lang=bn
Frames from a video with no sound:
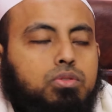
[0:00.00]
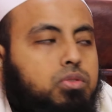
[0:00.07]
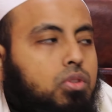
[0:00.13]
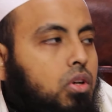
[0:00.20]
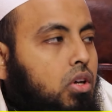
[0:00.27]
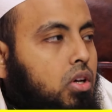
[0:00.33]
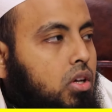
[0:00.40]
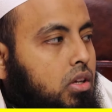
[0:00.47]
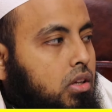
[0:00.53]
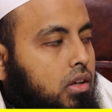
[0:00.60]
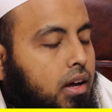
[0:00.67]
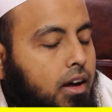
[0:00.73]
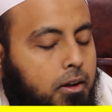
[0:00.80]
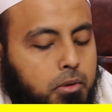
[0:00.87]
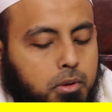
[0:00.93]
ক
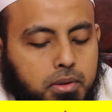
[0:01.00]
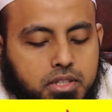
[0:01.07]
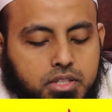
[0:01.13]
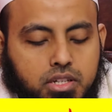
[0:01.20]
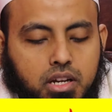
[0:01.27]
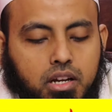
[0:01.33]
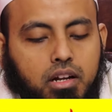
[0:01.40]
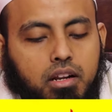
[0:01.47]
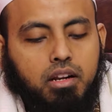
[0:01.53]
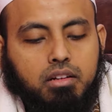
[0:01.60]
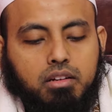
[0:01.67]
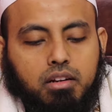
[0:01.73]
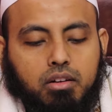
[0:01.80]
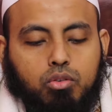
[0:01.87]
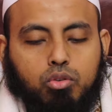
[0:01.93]
আরবি ভাষার
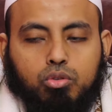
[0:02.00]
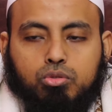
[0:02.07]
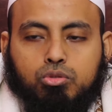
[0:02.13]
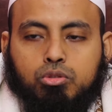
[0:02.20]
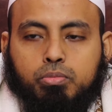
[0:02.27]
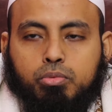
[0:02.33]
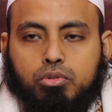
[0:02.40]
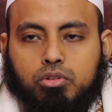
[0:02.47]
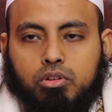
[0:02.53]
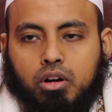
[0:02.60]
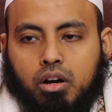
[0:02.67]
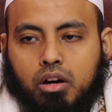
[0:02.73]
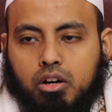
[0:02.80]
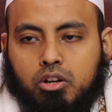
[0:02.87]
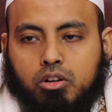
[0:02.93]
একটা গুরুত্বপূর্ণ
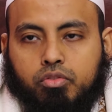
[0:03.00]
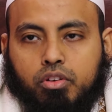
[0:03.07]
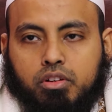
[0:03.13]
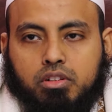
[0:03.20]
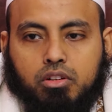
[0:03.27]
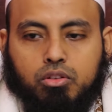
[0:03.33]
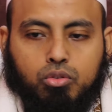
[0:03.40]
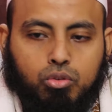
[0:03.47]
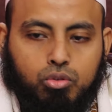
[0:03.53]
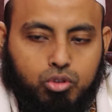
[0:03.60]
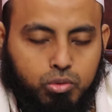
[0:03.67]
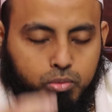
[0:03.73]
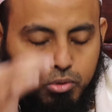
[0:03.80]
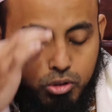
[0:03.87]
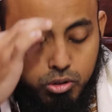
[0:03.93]
হরফ একটা
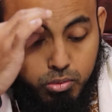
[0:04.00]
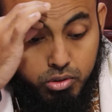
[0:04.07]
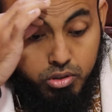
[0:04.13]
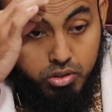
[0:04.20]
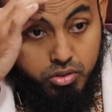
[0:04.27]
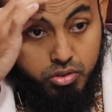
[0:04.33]
গুরুত্বপূর্ণ বর্ণ